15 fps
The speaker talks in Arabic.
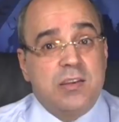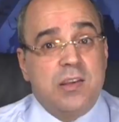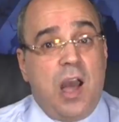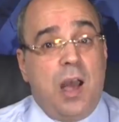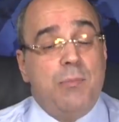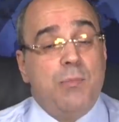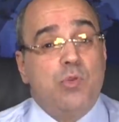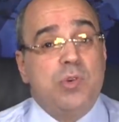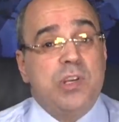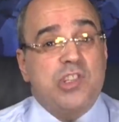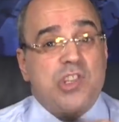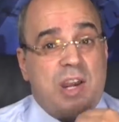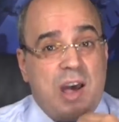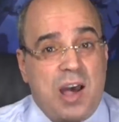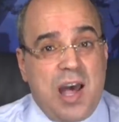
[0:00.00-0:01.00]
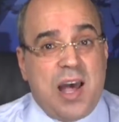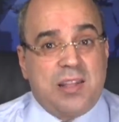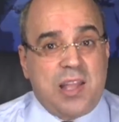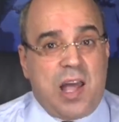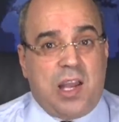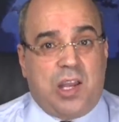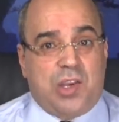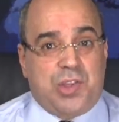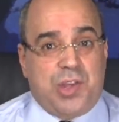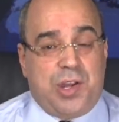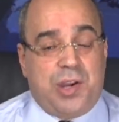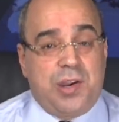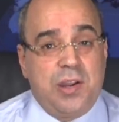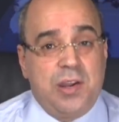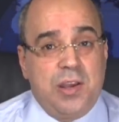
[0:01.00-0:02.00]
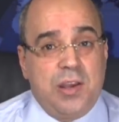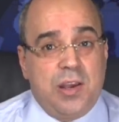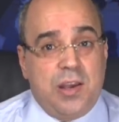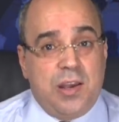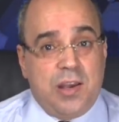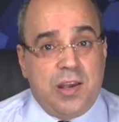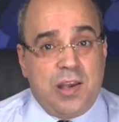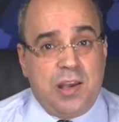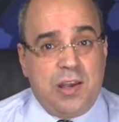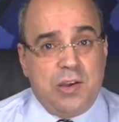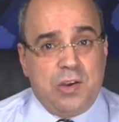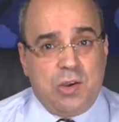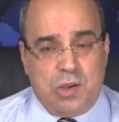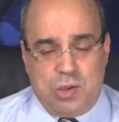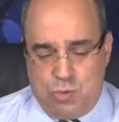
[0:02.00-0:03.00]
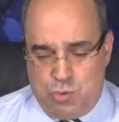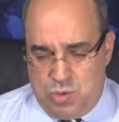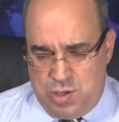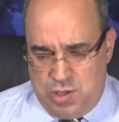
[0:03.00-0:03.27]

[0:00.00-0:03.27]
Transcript: يعملوا اجراءات اكثر آه،